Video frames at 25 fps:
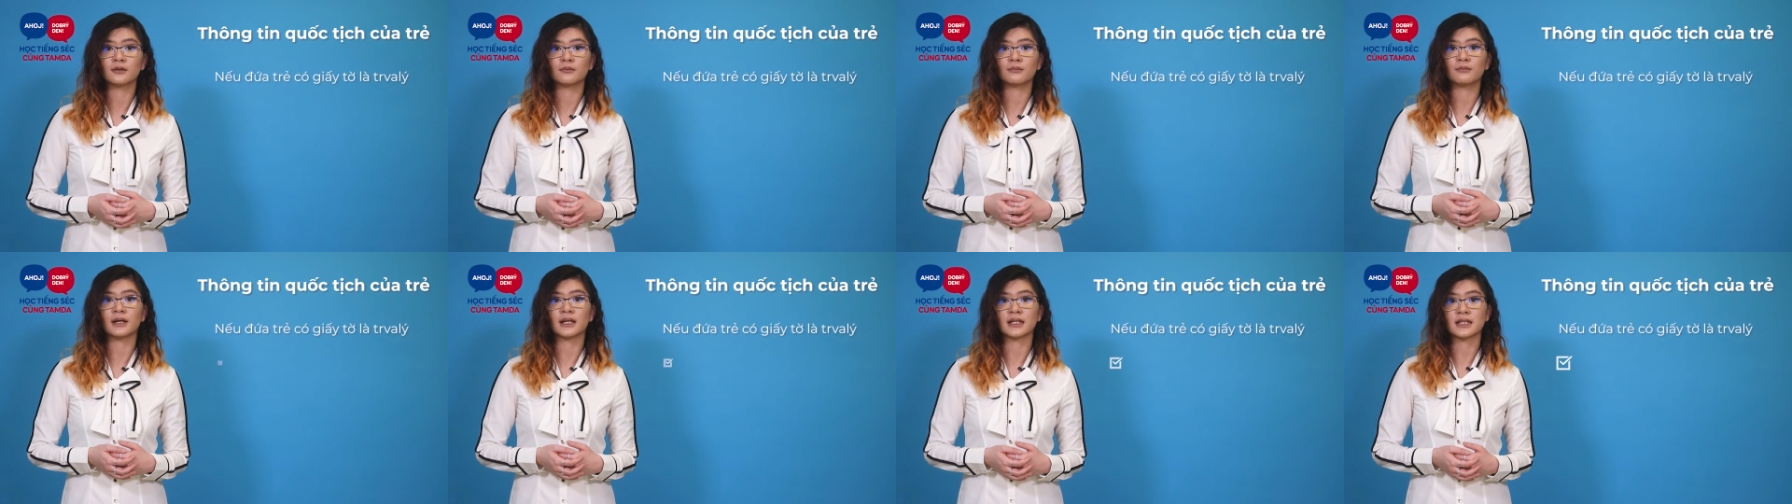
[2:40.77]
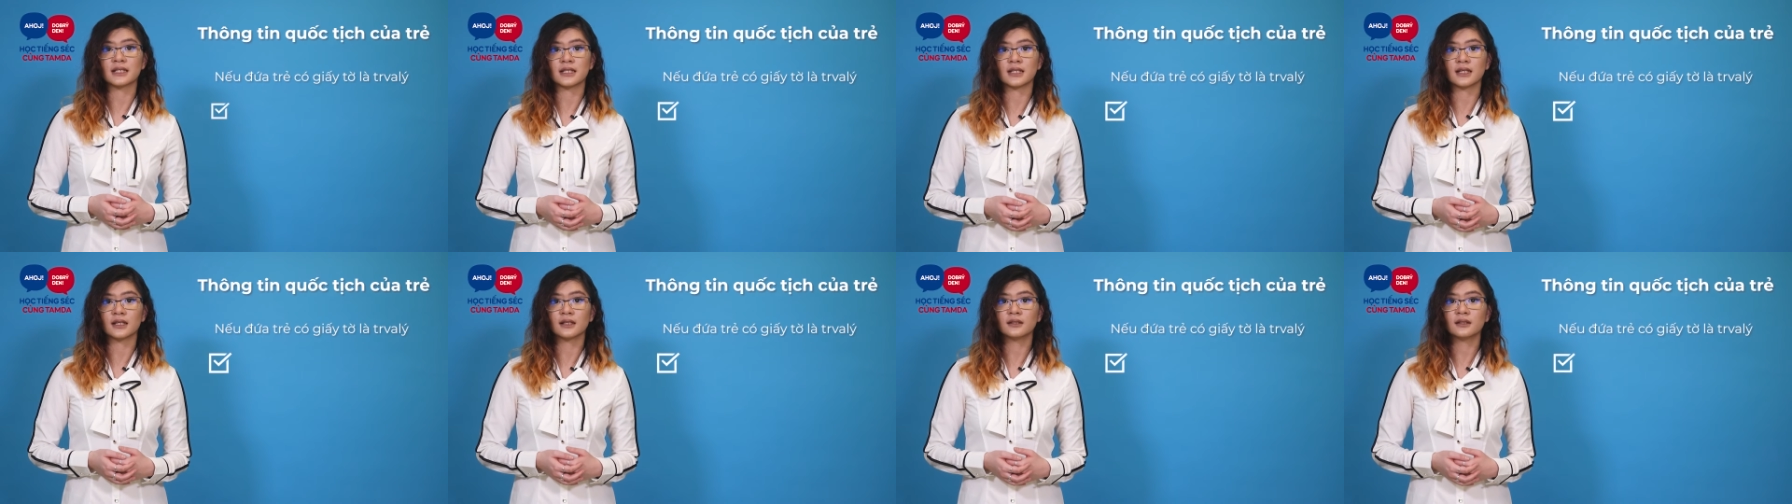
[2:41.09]
bạn
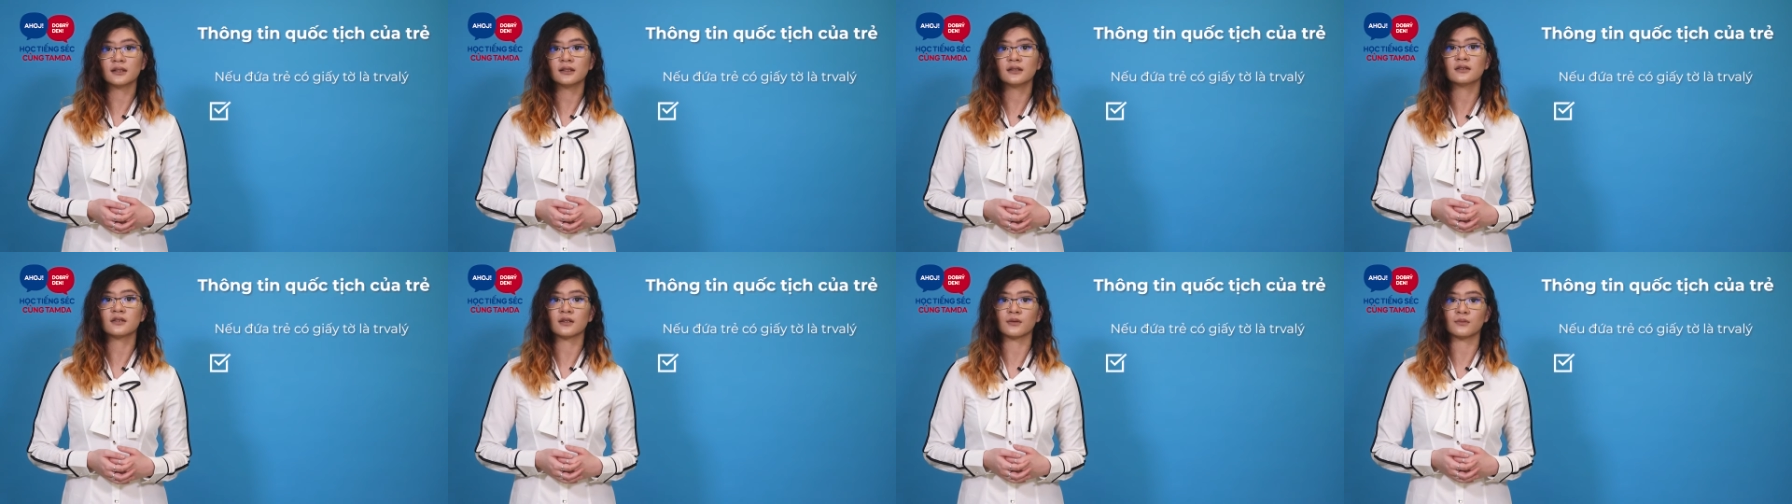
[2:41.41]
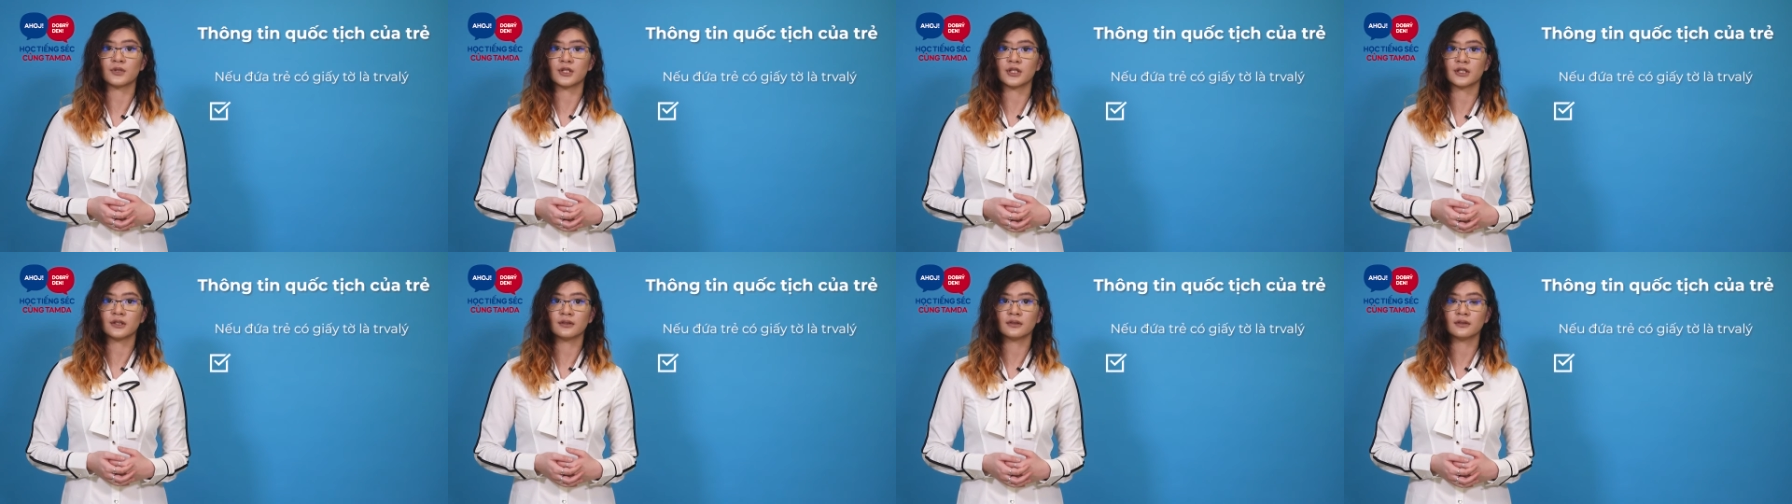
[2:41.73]
sẽ tích
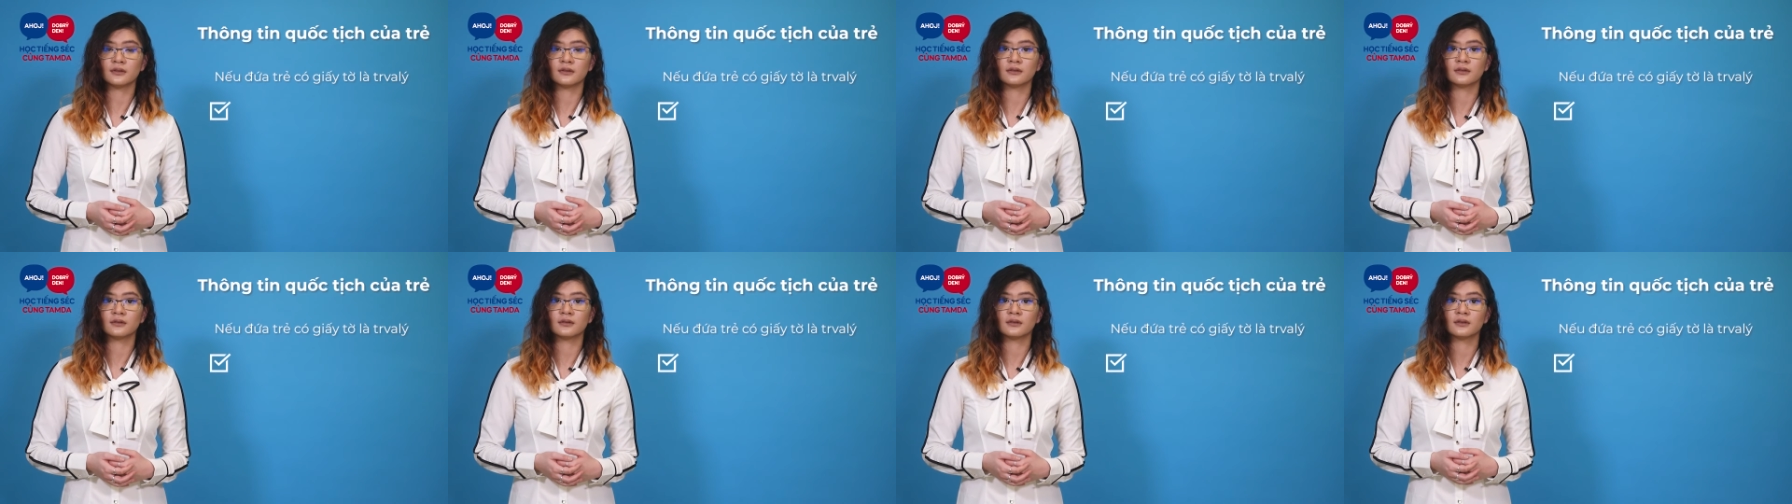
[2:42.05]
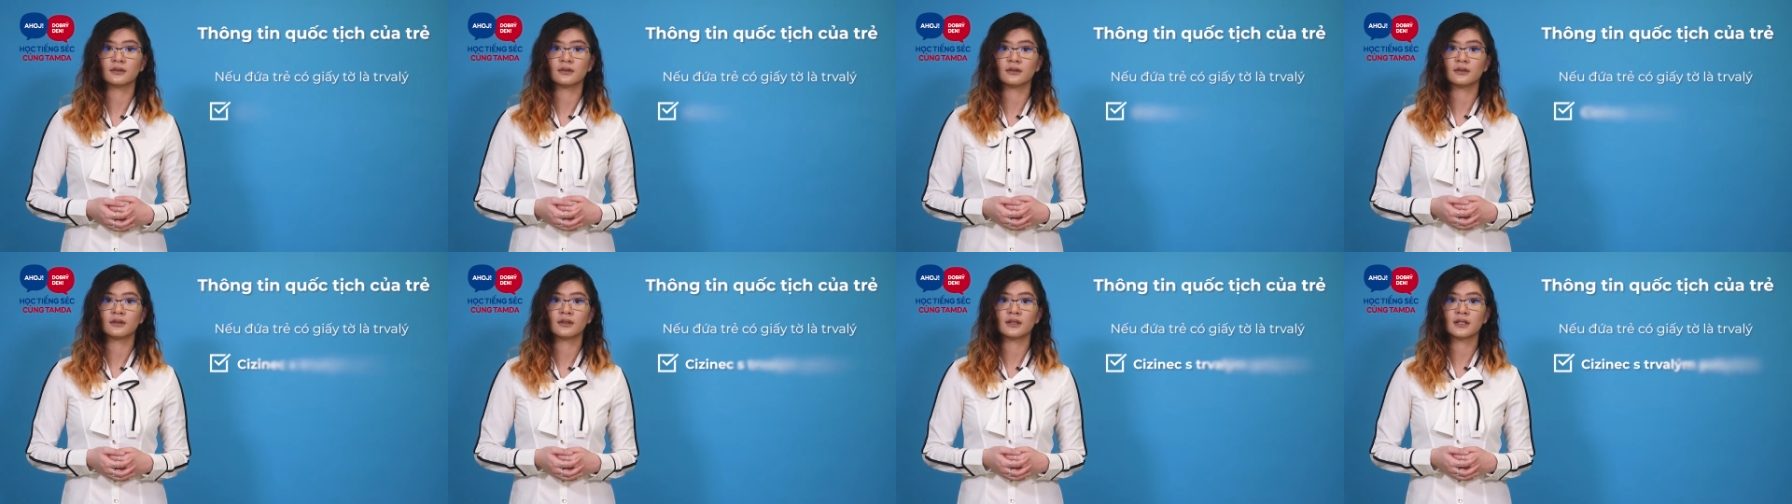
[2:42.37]
dòng chữ
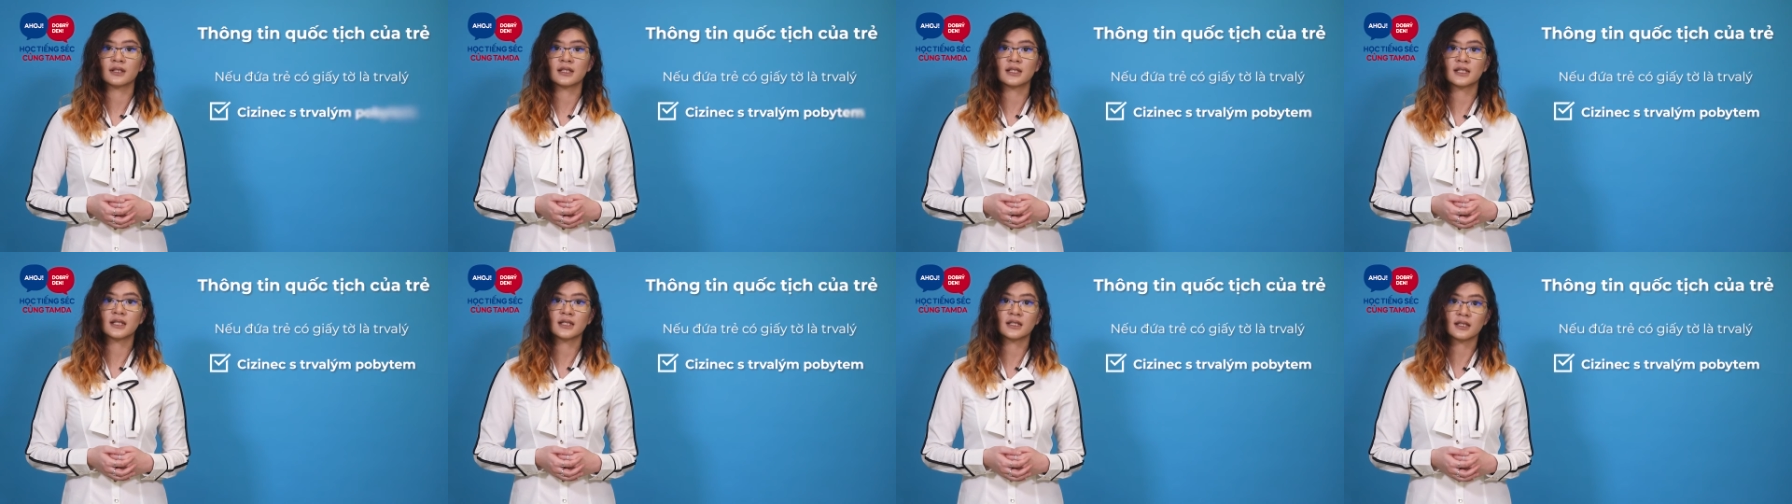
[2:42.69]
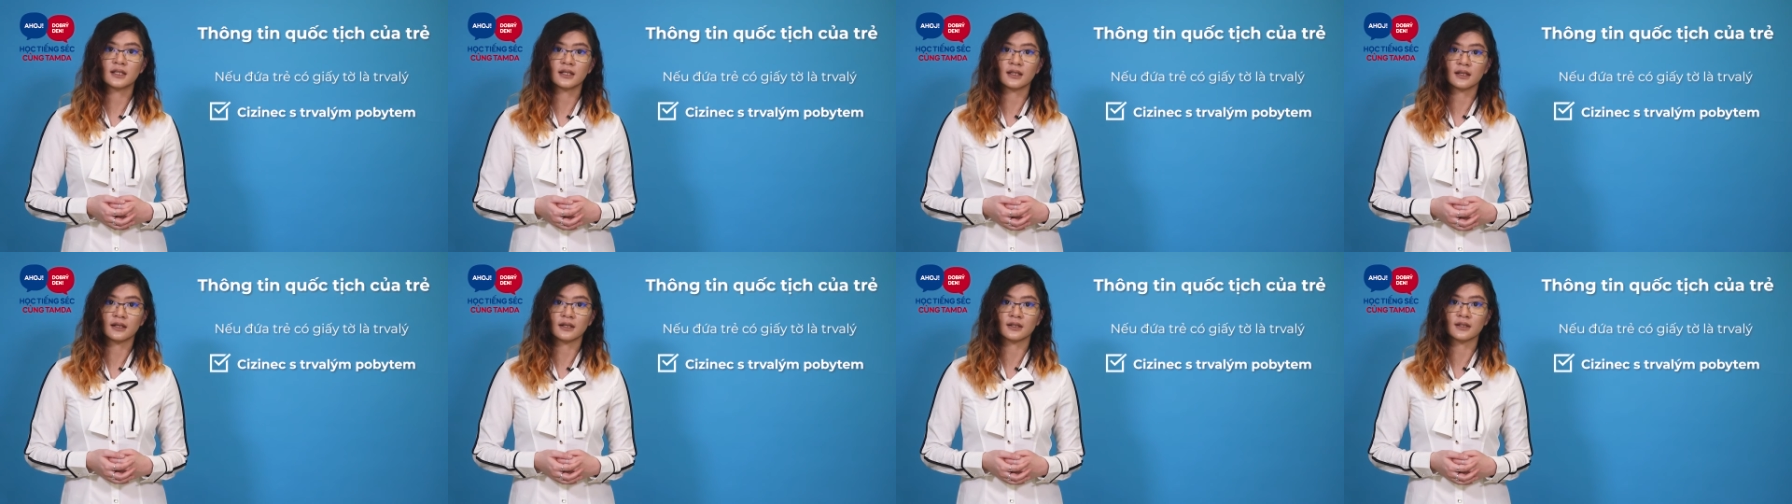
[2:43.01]

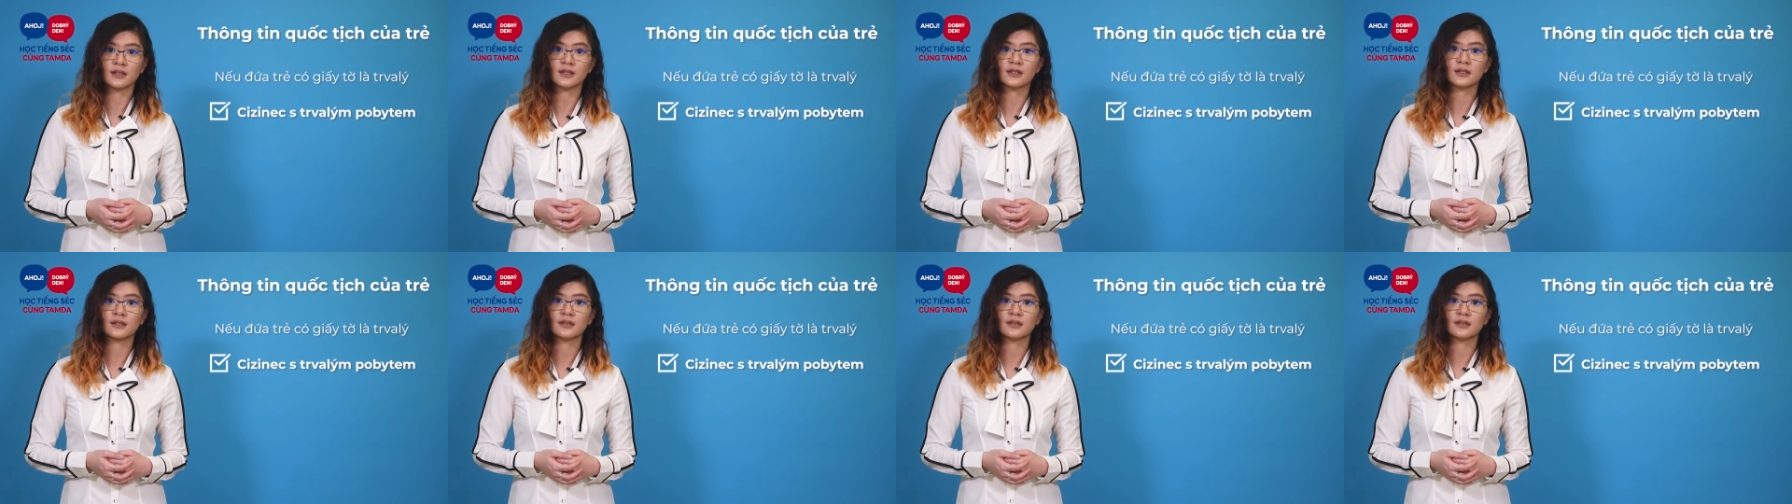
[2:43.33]
Cizinec